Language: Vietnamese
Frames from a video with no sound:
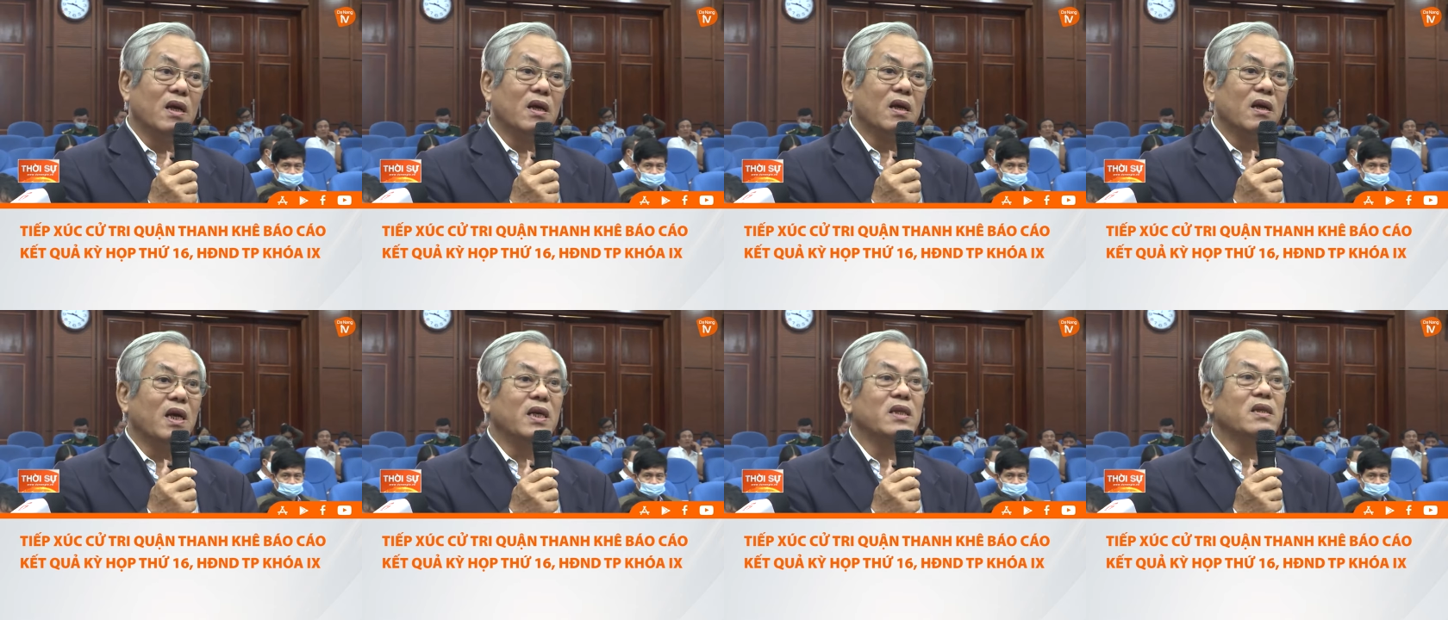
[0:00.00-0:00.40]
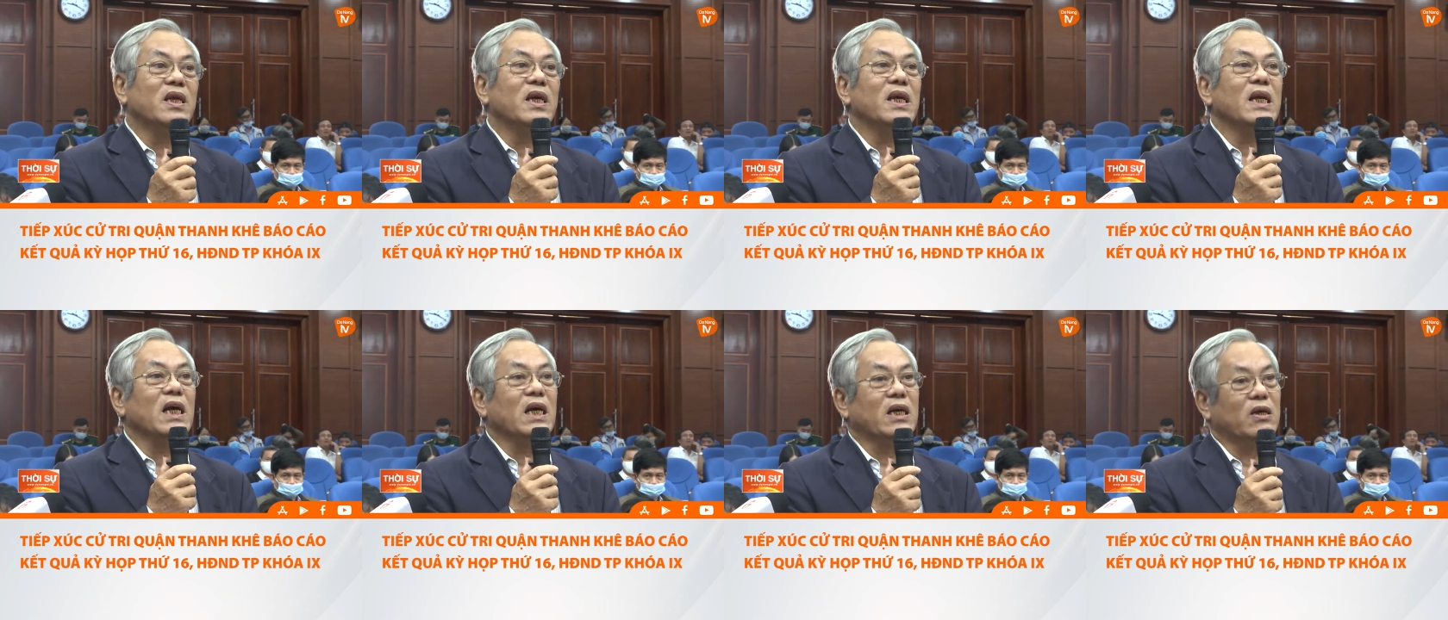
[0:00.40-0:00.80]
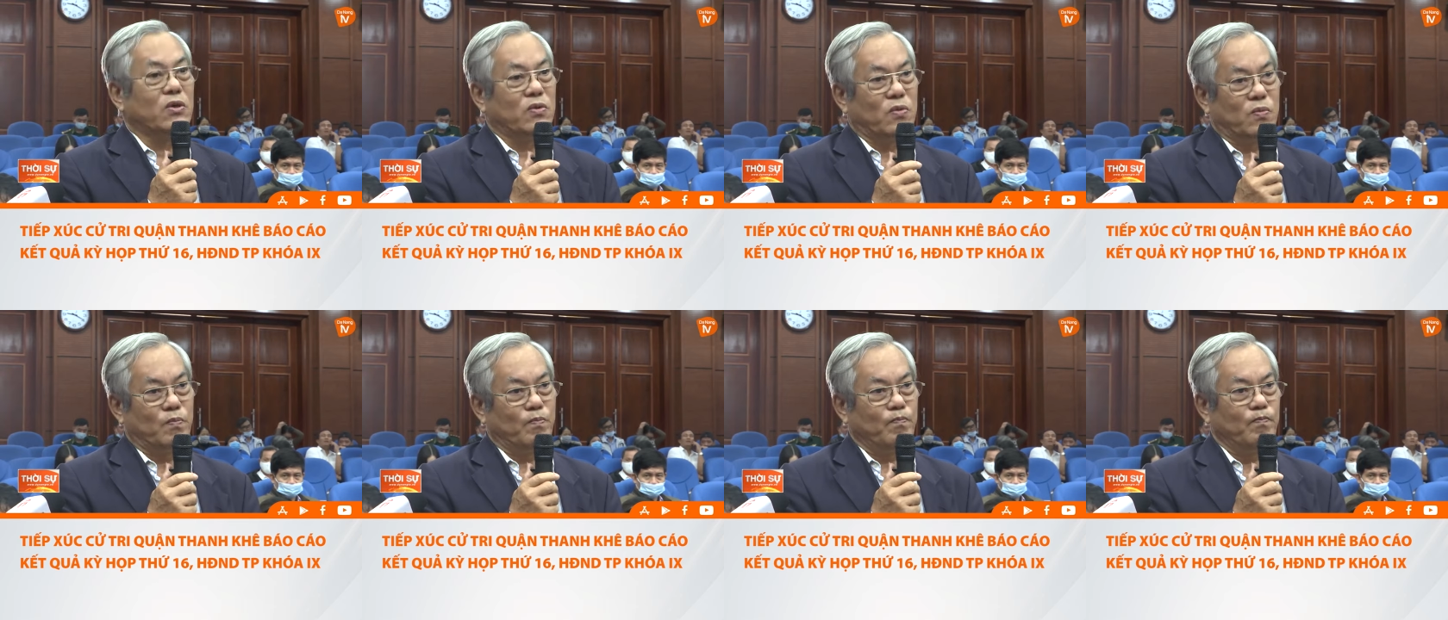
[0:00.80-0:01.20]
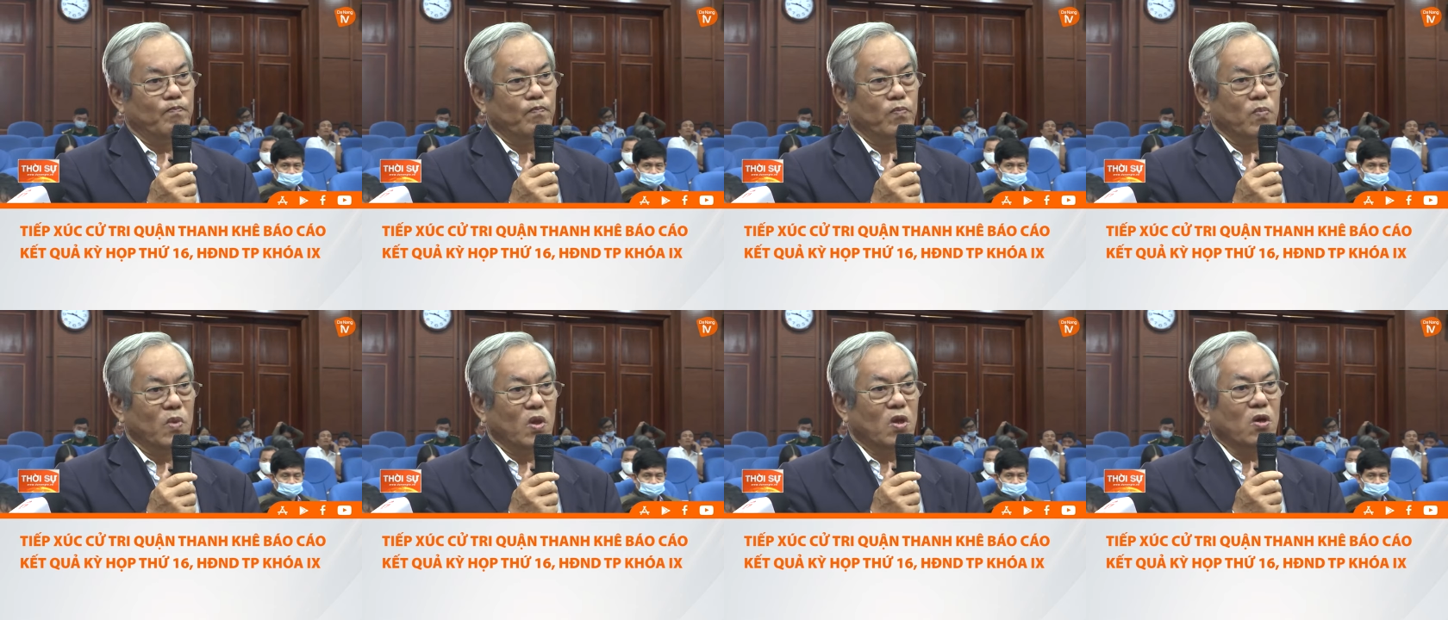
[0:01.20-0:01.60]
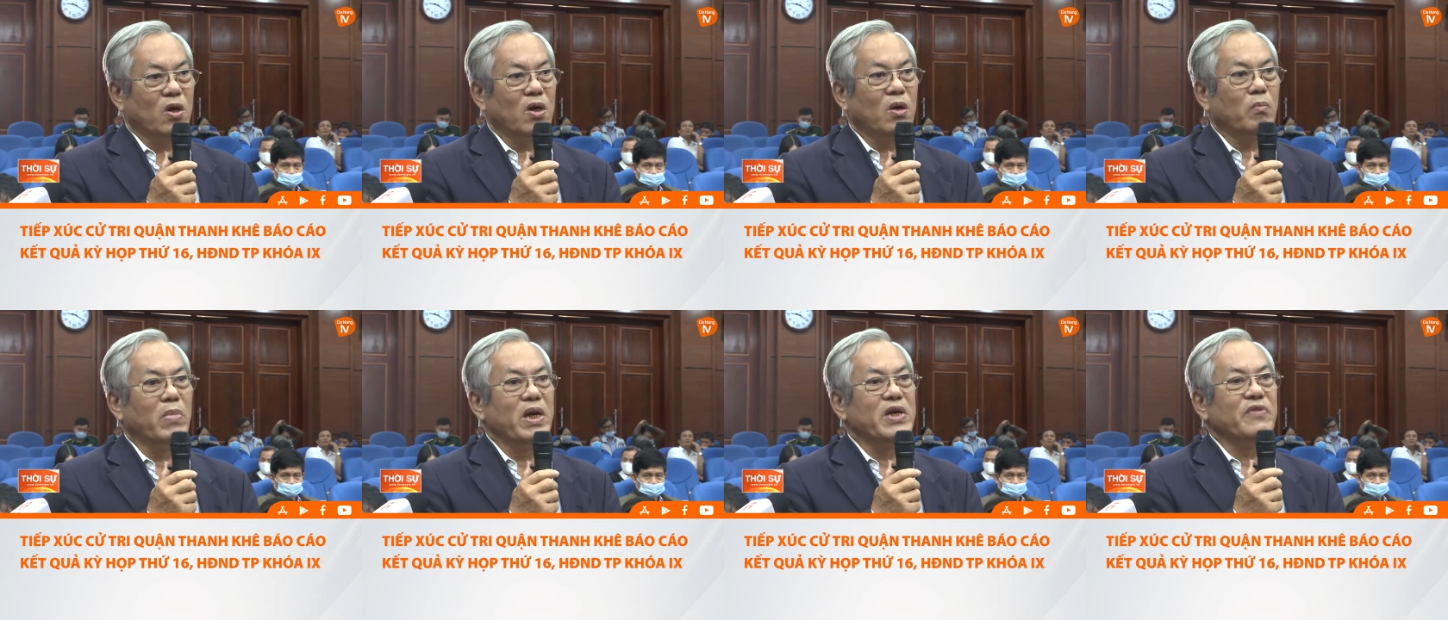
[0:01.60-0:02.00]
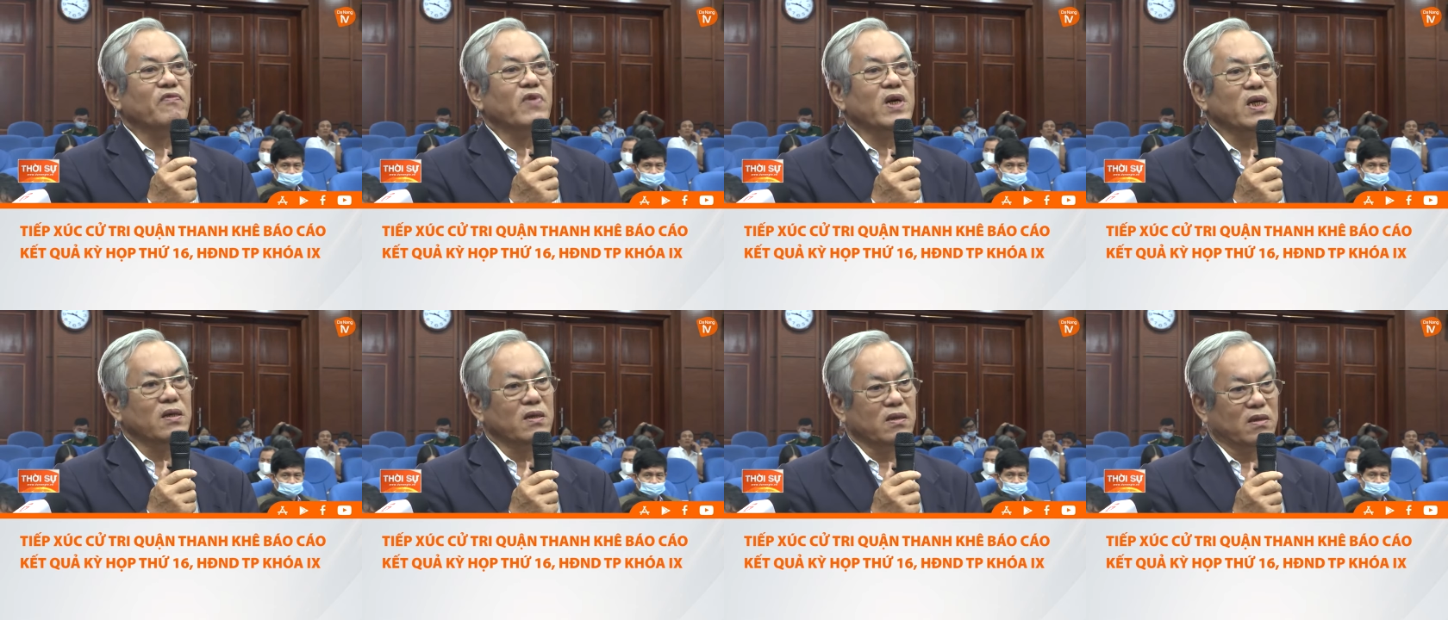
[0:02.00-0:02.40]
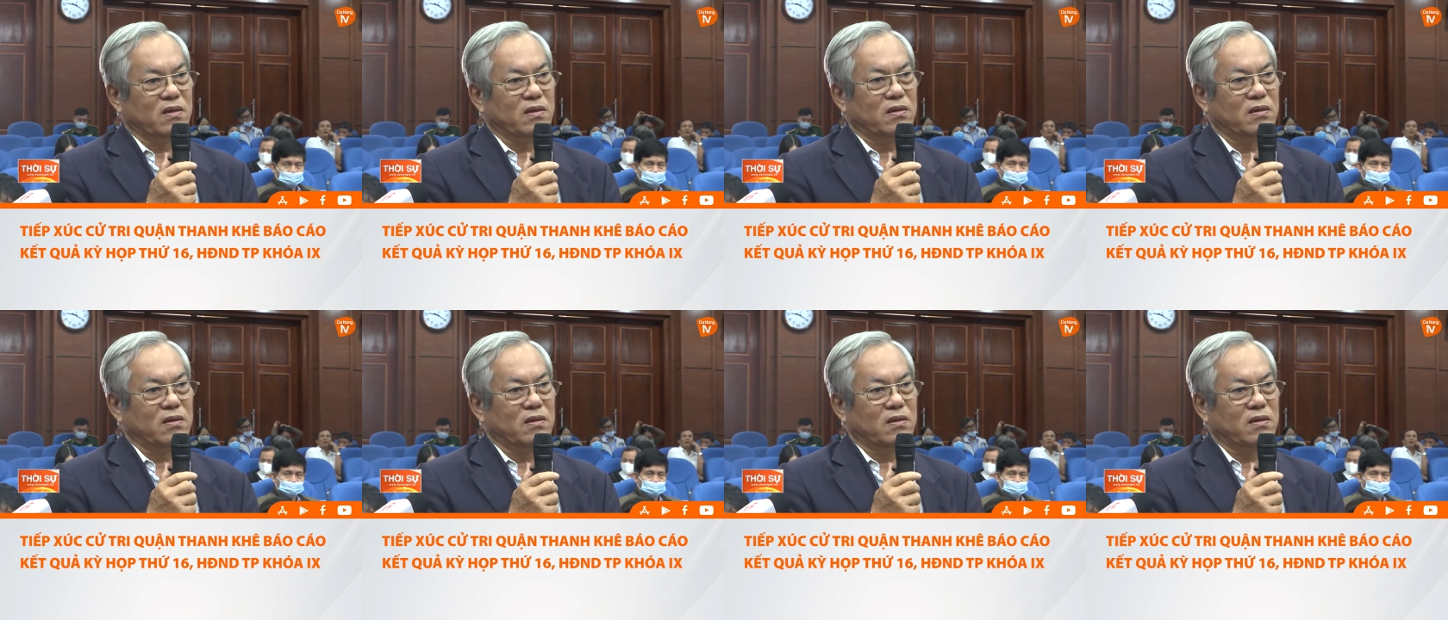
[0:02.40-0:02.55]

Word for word: nên thế nào cho nó bền vững